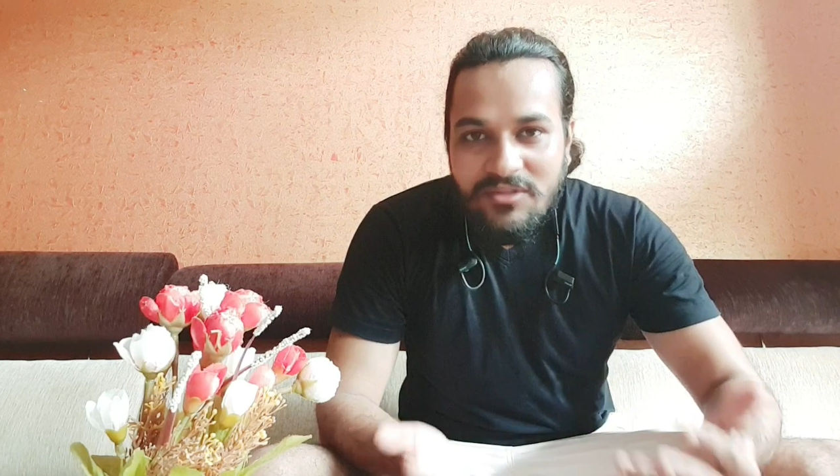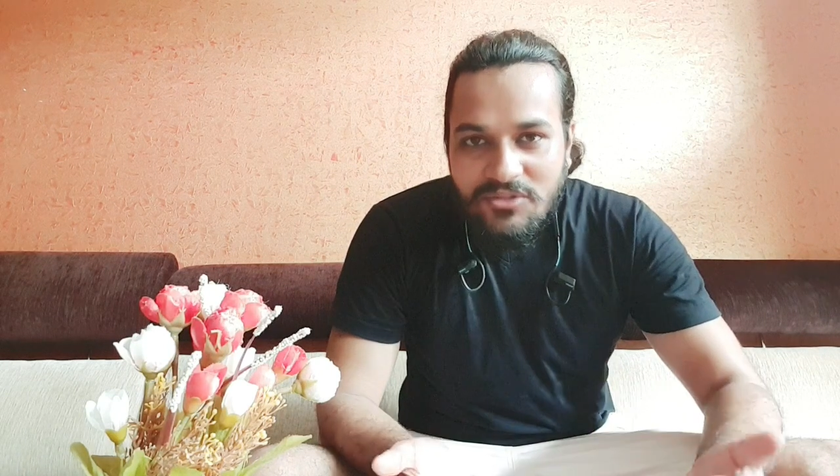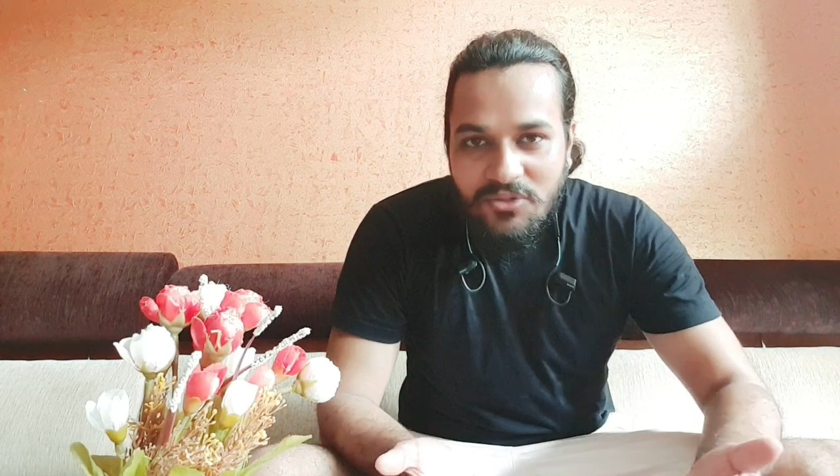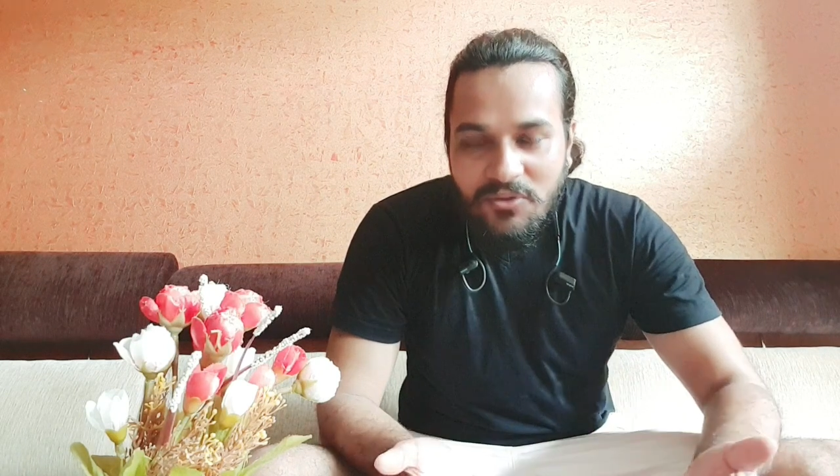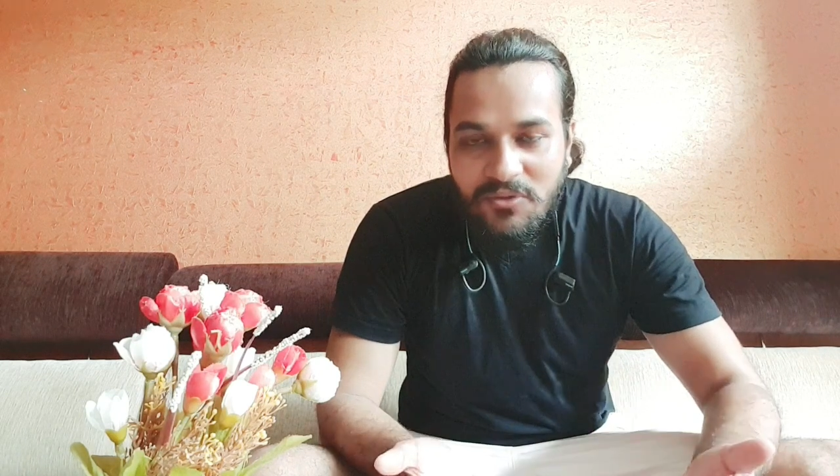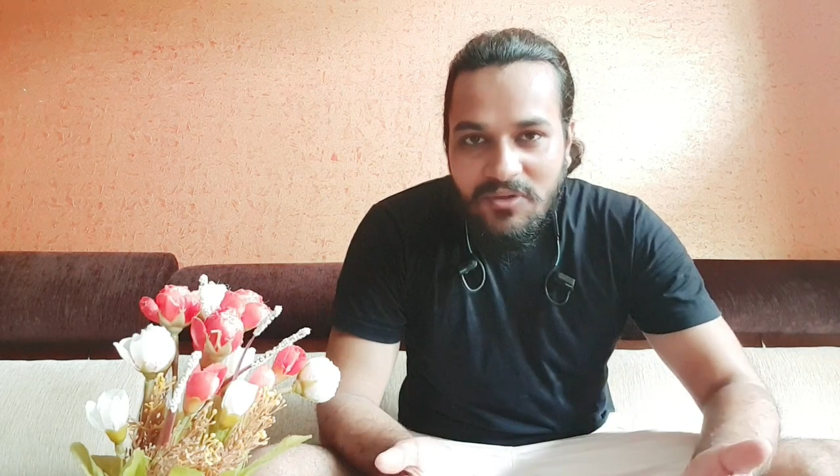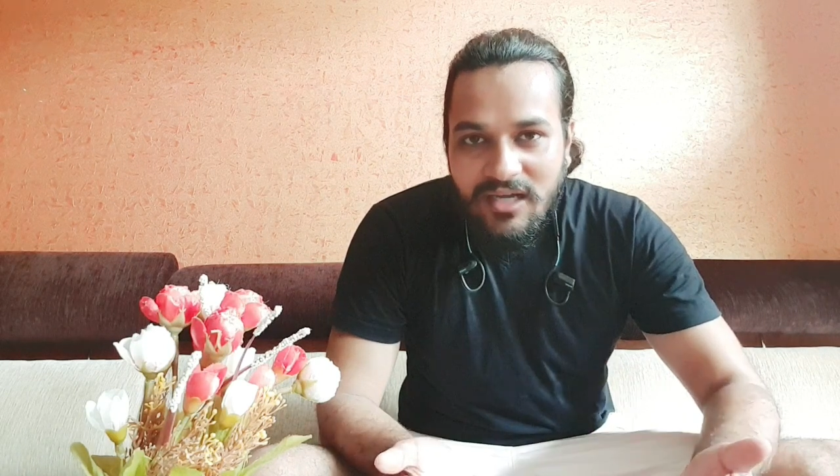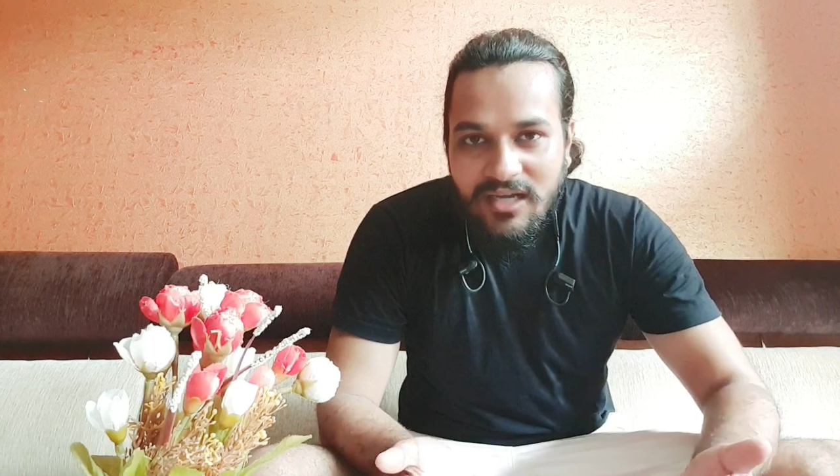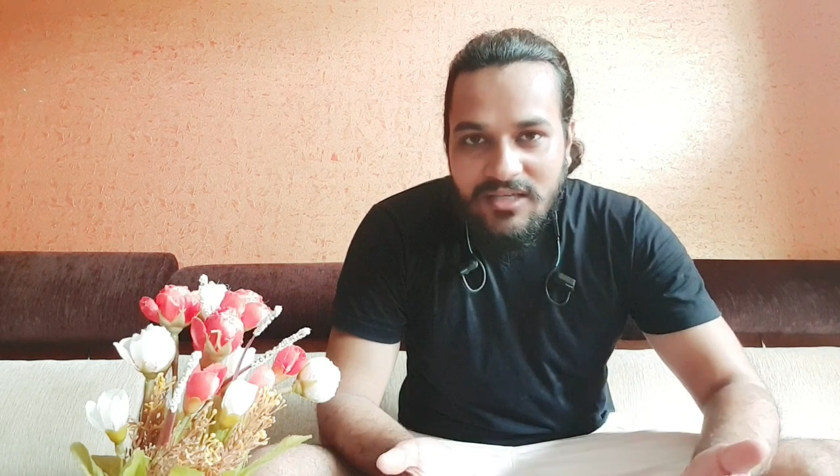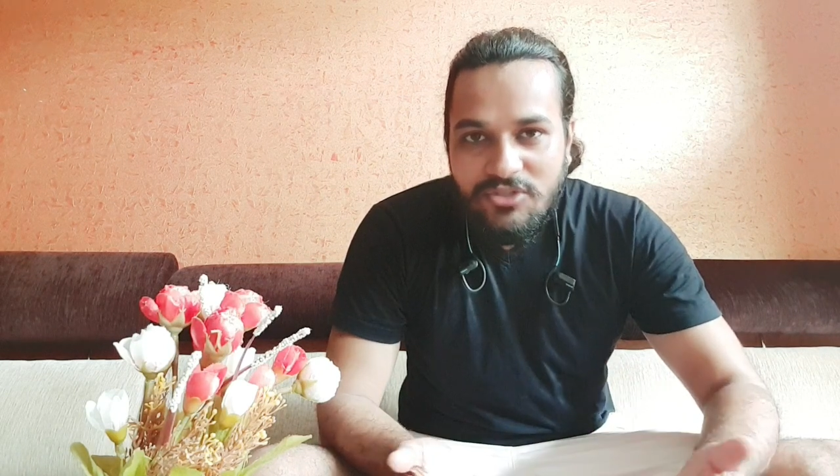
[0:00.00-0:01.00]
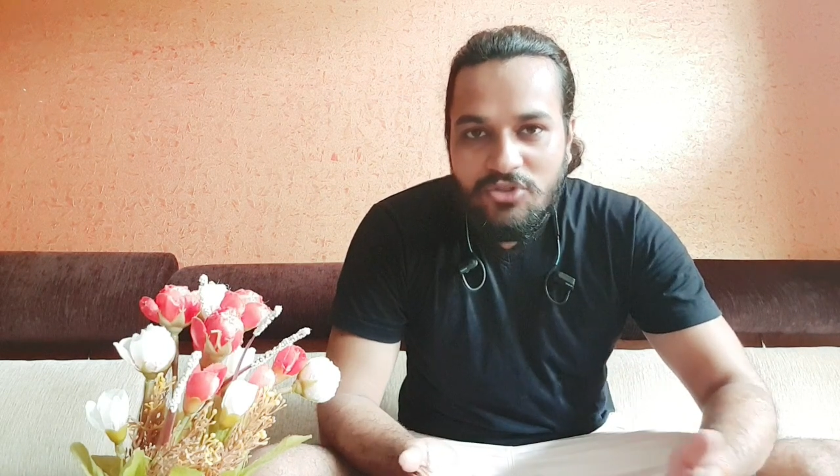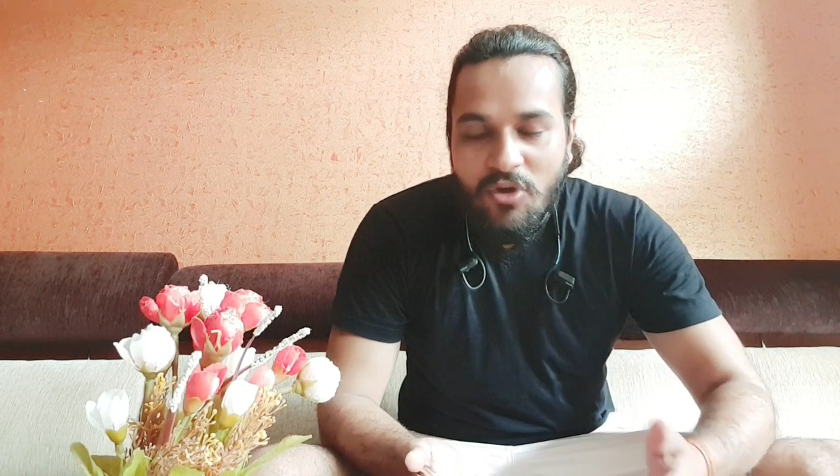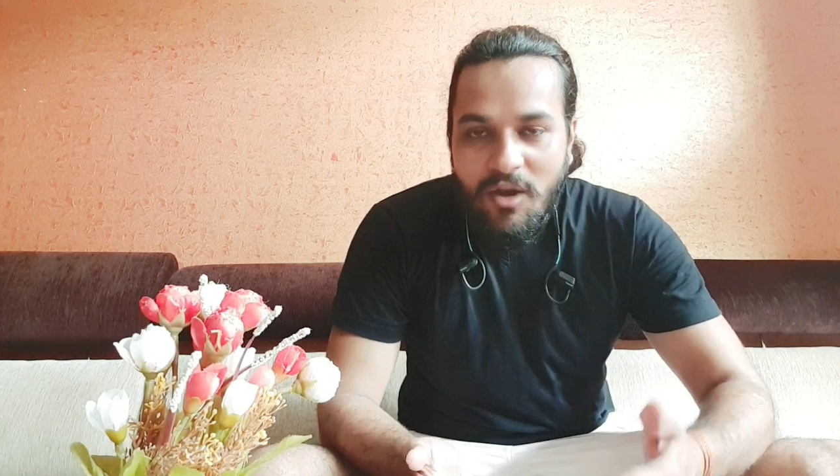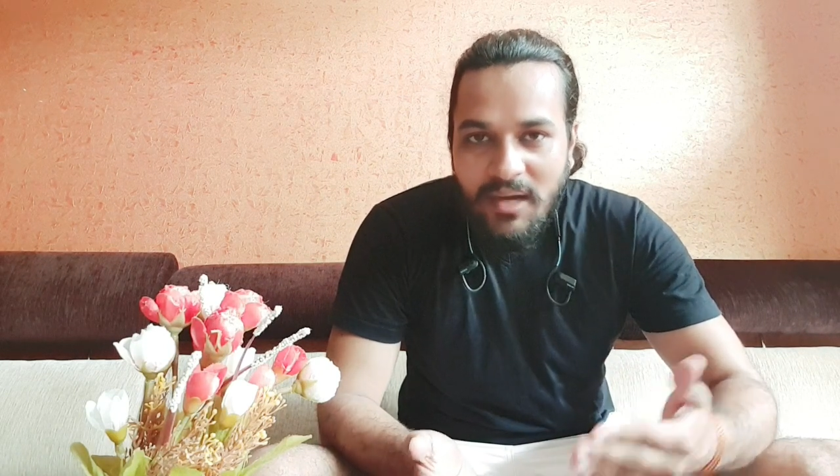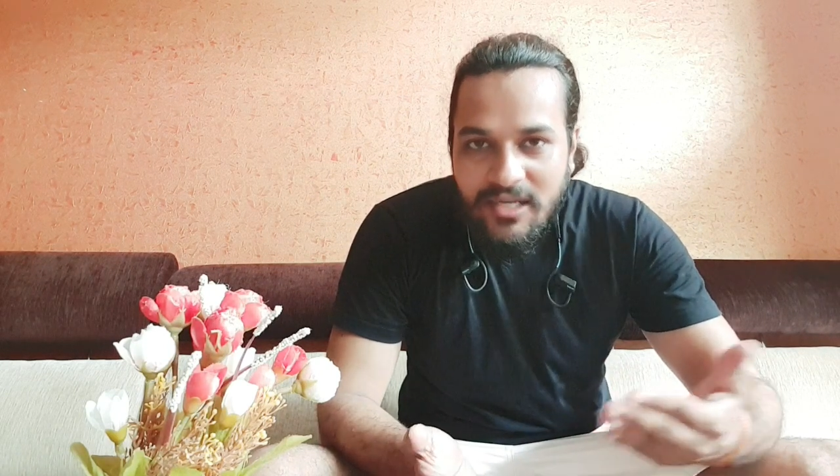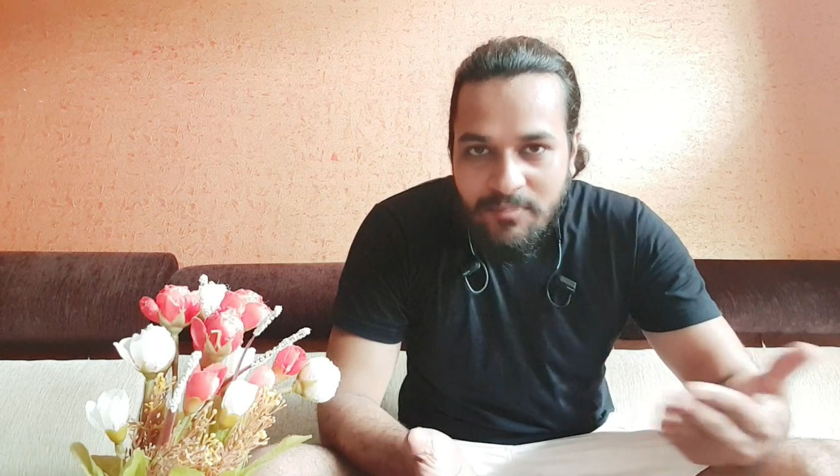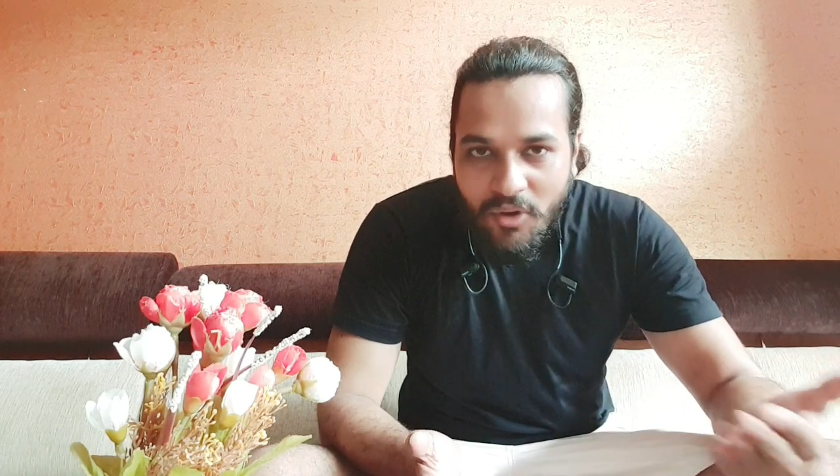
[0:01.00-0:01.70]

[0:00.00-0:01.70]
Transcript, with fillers: जो जो हमारी